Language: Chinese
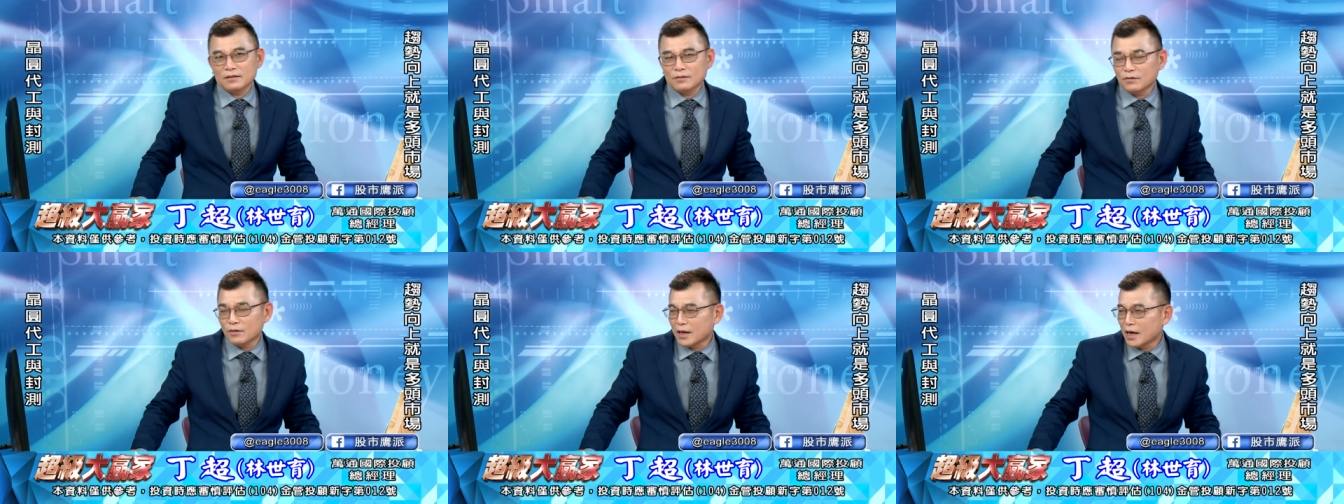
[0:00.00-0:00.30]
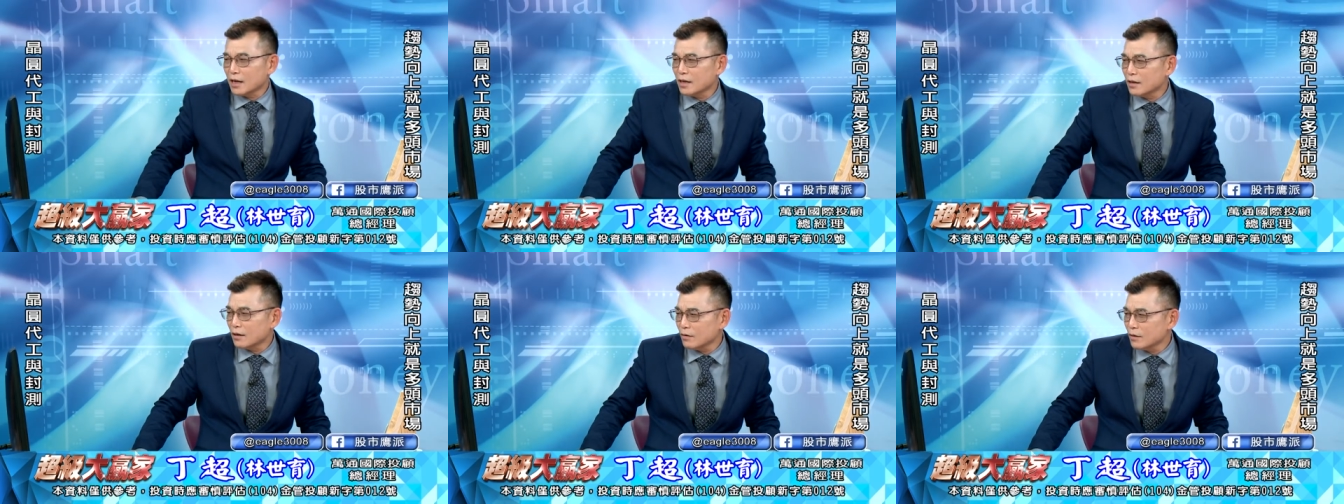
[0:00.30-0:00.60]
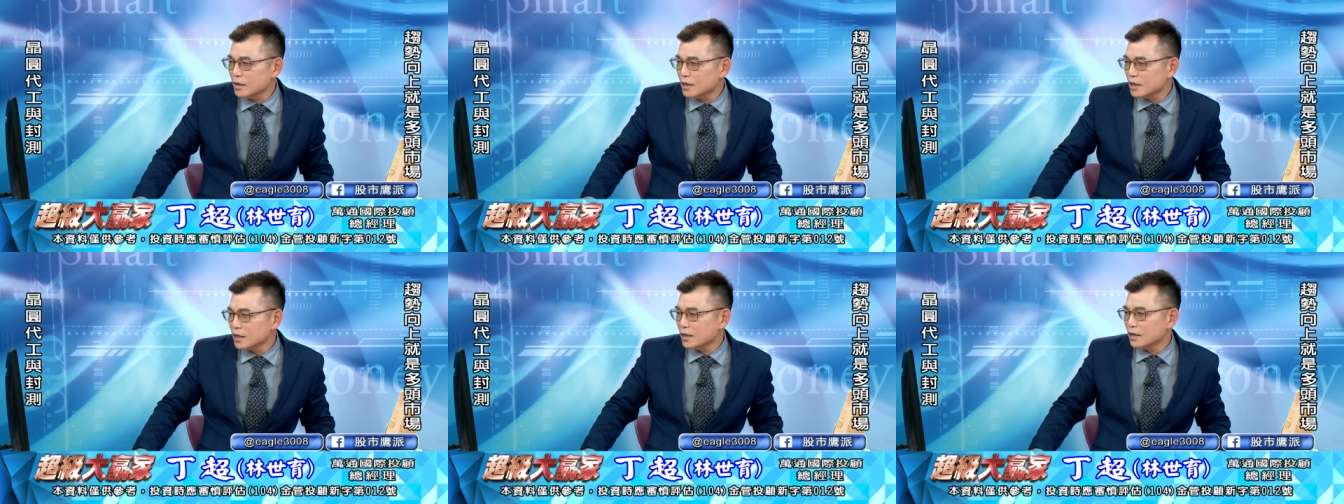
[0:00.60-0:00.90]
我看你的
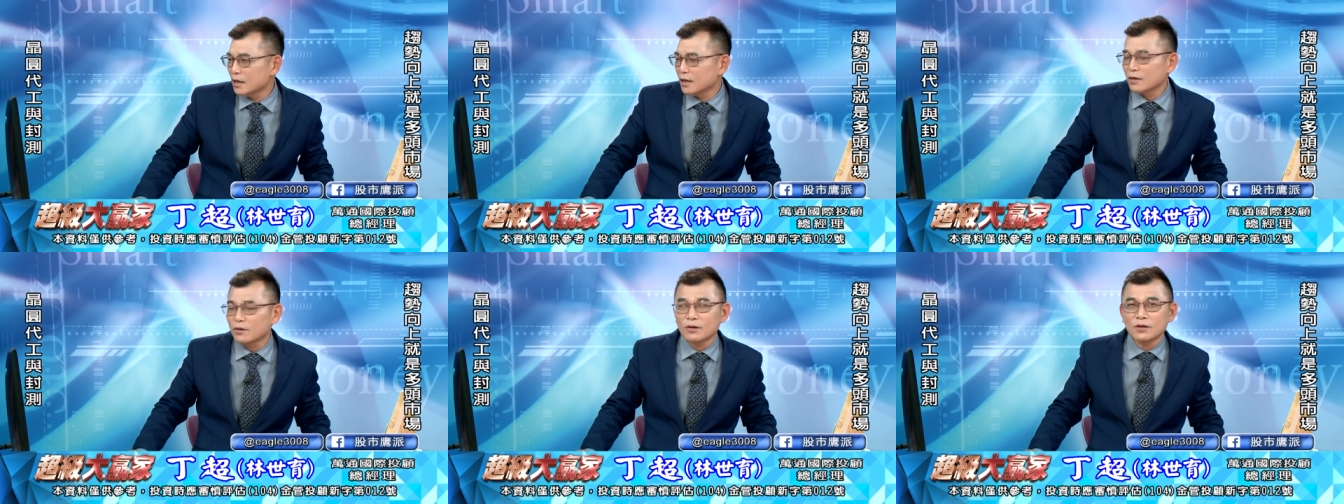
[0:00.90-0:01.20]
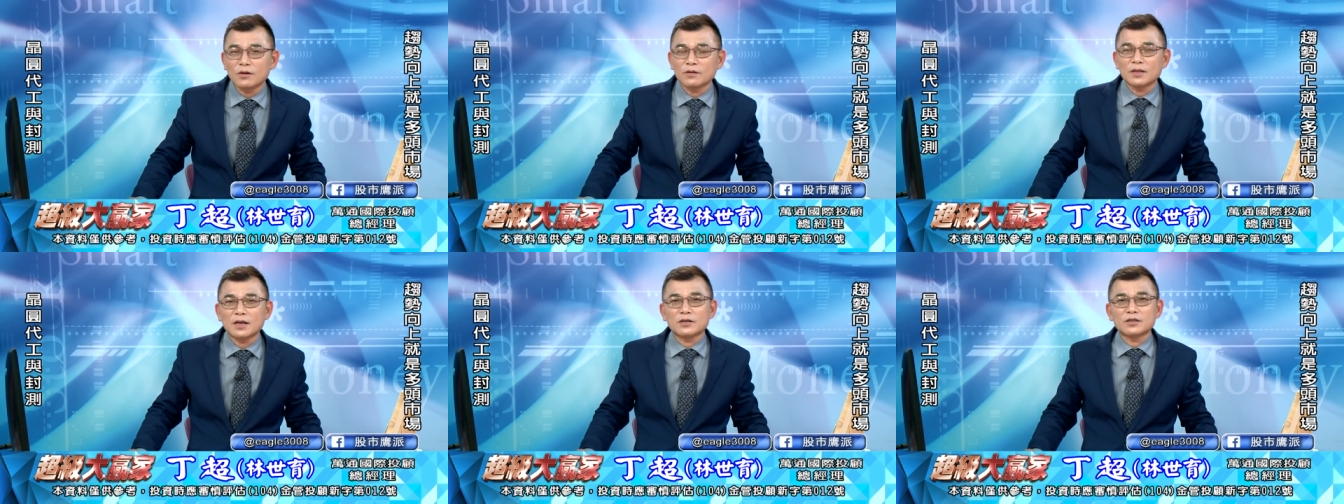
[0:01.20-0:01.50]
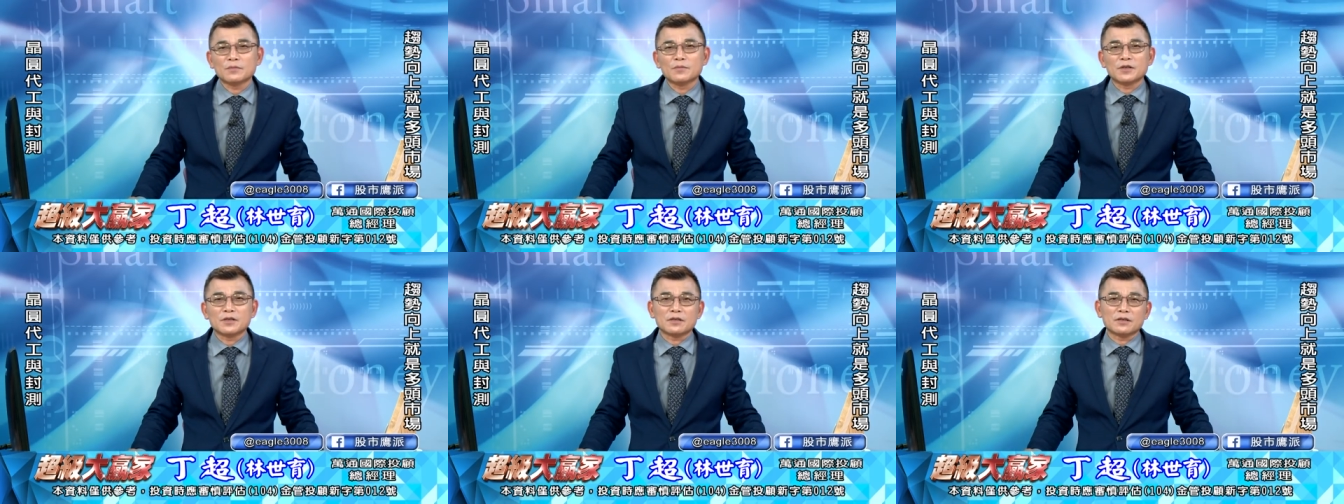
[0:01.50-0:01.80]
运气能够用到
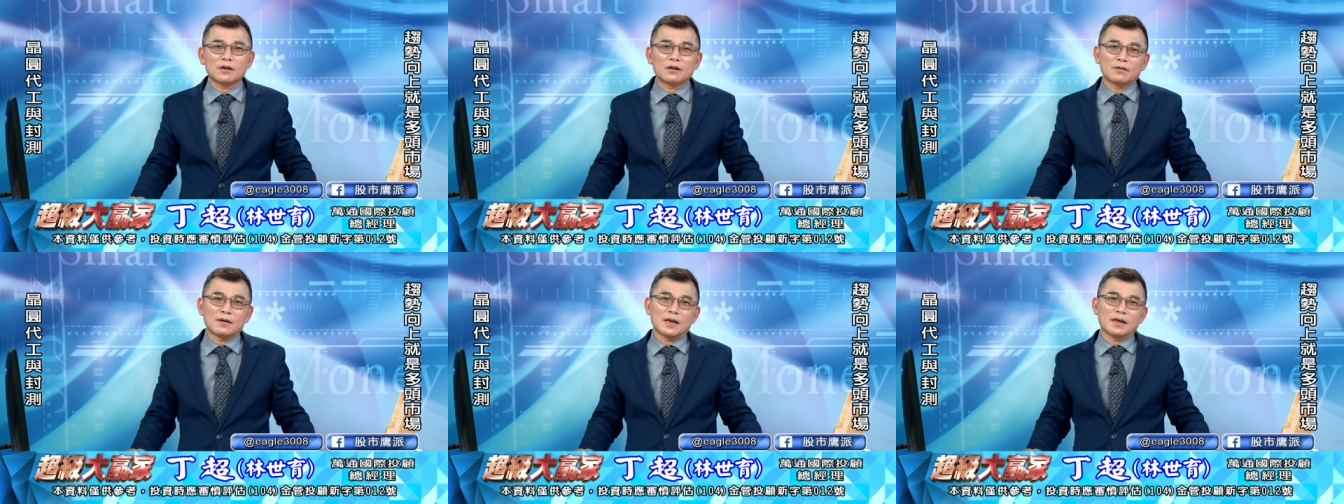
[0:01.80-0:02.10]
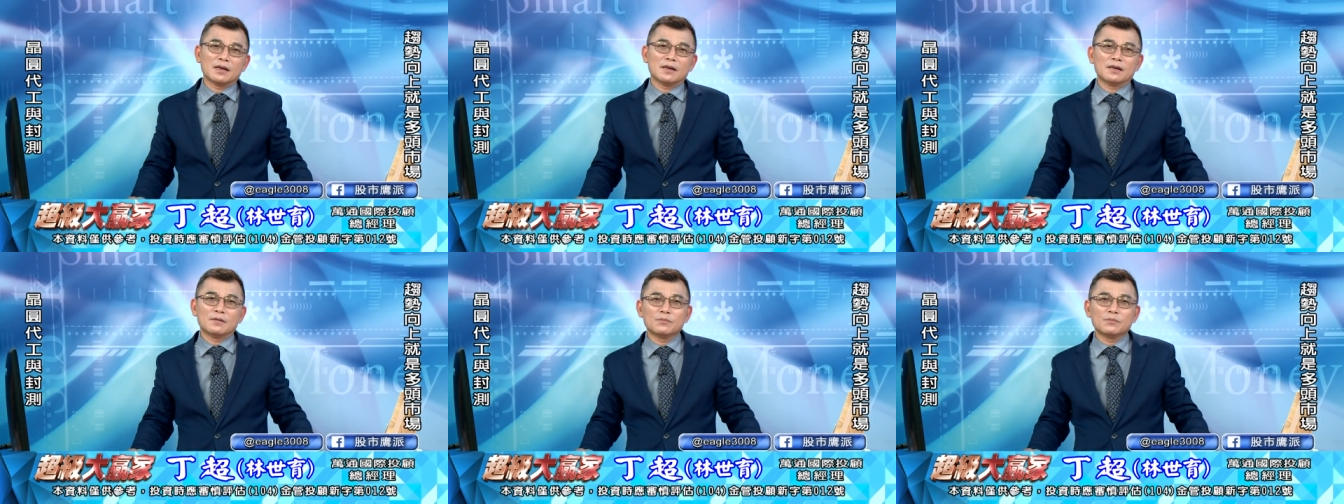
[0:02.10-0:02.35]
什么时候啊？